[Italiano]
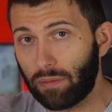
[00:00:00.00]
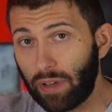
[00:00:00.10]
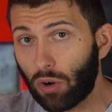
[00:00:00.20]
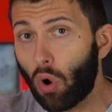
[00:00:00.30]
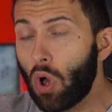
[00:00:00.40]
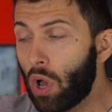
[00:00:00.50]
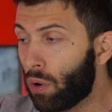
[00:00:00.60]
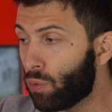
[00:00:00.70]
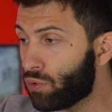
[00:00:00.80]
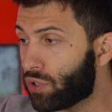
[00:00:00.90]
davvero
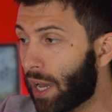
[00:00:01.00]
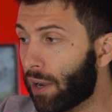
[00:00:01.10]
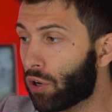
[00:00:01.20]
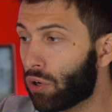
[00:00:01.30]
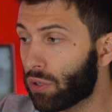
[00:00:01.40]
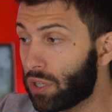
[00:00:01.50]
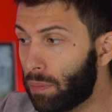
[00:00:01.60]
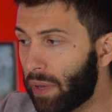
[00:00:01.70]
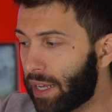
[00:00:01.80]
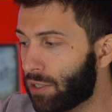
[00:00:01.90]
un sacco di
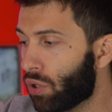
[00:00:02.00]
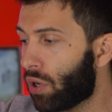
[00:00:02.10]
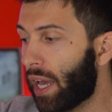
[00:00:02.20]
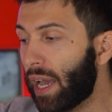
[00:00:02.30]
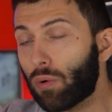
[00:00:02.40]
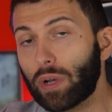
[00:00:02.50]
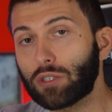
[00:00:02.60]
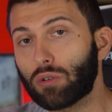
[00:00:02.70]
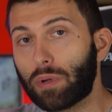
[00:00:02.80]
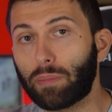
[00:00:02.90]
peso e
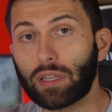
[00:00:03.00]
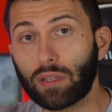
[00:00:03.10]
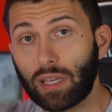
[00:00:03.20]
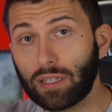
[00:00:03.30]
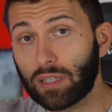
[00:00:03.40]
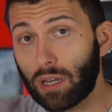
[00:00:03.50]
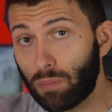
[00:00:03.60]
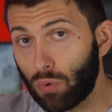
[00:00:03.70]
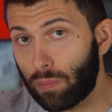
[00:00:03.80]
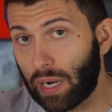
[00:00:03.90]
questo permette di essere
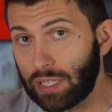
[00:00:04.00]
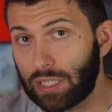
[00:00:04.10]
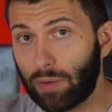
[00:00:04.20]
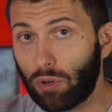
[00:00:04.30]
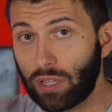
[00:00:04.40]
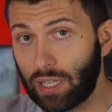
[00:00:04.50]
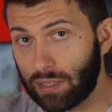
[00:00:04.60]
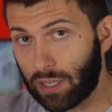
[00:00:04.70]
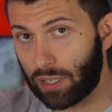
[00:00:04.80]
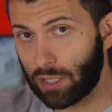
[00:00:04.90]
più maneggevole e di
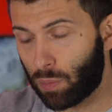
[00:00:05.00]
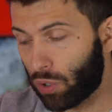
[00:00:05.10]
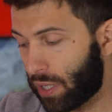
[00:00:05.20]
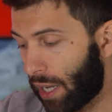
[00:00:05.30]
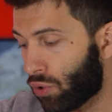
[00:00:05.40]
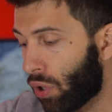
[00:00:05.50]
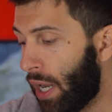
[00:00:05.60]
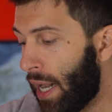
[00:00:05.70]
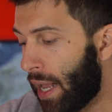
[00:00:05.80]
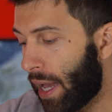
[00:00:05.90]
essere trasportato
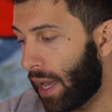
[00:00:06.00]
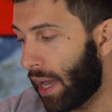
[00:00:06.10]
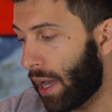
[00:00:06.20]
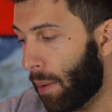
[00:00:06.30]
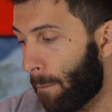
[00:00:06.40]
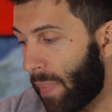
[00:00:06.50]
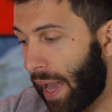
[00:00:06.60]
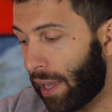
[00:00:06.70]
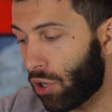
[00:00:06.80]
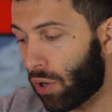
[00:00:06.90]
eh,
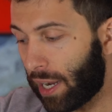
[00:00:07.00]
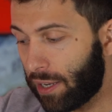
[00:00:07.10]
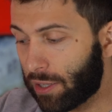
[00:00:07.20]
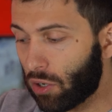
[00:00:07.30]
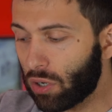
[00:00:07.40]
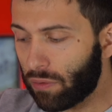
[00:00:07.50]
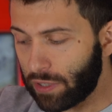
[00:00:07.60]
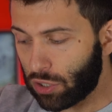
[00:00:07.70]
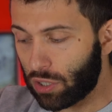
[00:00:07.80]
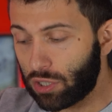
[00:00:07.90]
meglio. All'interno della
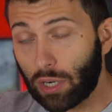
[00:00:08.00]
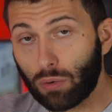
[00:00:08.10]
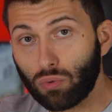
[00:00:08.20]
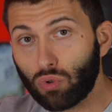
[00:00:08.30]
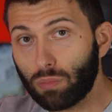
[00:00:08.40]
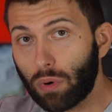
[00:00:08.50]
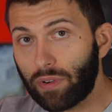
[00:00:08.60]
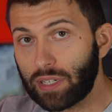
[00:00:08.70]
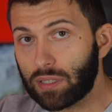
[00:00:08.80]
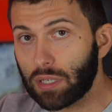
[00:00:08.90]
confezione c'è anche un tubo
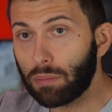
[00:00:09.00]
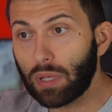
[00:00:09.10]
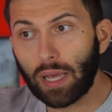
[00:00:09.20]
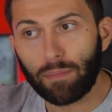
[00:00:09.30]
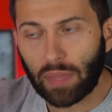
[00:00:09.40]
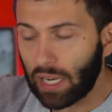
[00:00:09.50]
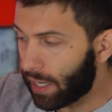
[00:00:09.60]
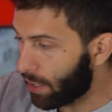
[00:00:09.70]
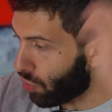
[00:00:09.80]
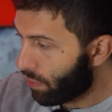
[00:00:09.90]
flessibile nel
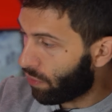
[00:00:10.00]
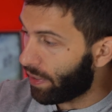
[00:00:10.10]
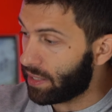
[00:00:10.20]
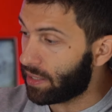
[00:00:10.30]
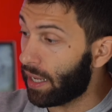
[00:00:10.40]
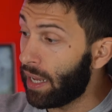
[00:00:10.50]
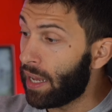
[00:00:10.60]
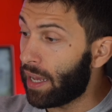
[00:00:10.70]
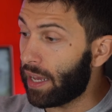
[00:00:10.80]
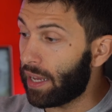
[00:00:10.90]
caso vi dovesse
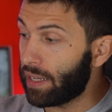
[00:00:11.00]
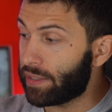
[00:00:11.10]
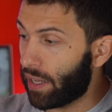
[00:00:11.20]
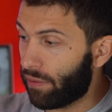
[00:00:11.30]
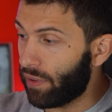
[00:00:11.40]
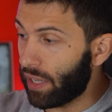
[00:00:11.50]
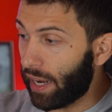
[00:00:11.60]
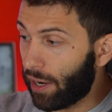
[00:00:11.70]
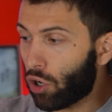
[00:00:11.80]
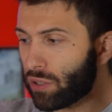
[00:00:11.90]
eh,
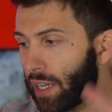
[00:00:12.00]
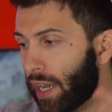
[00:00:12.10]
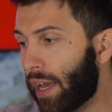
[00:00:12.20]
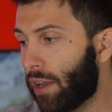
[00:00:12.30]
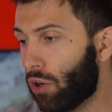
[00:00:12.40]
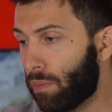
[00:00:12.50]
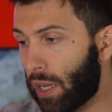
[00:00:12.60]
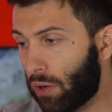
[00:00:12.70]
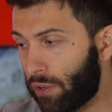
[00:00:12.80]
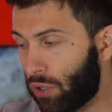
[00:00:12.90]
servire. Cose che non mi
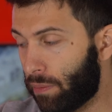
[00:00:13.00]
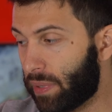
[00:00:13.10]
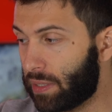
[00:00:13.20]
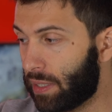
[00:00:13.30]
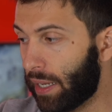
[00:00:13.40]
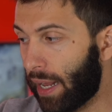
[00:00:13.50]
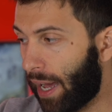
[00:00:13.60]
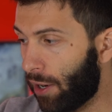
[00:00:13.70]
hanno fatto impazzire.